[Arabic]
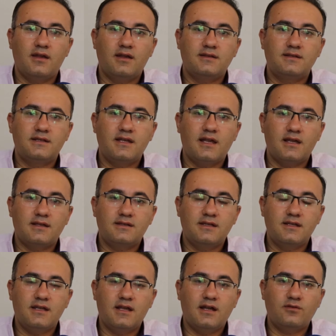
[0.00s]

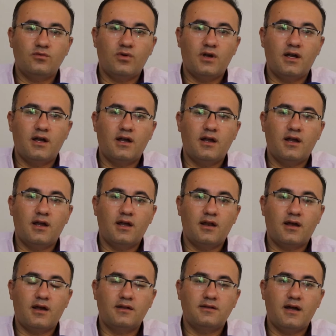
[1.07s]
سياسيا
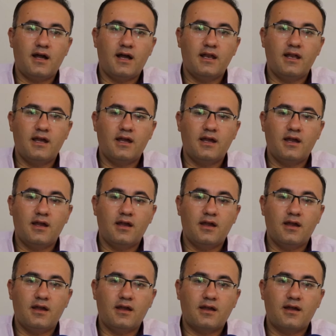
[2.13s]
والقضاء على
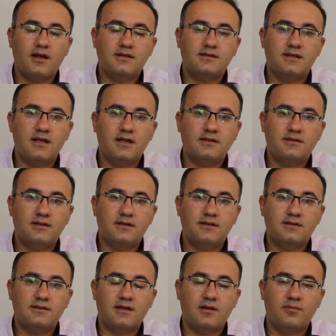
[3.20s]
قسد
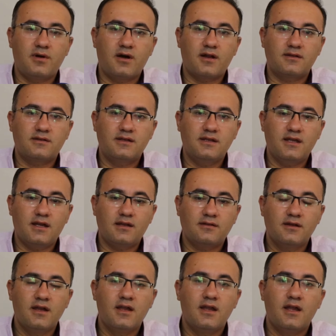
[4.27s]
استخباراتيا
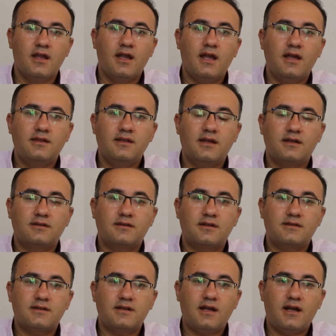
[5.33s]
هذه
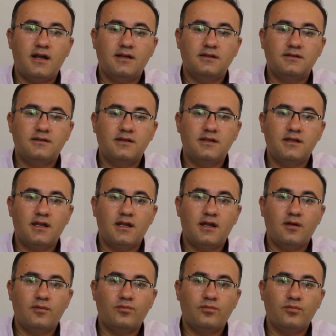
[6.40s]
التصريحات
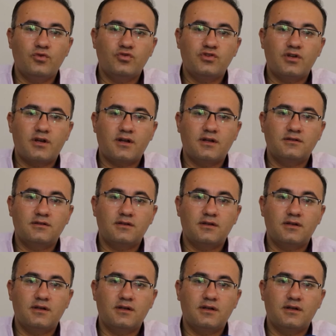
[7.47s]
هي مجرد
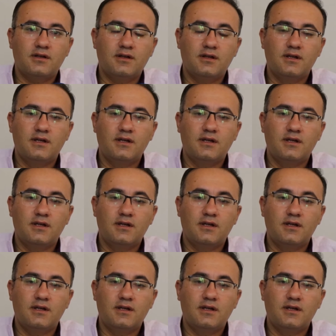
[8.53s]
آه، آه،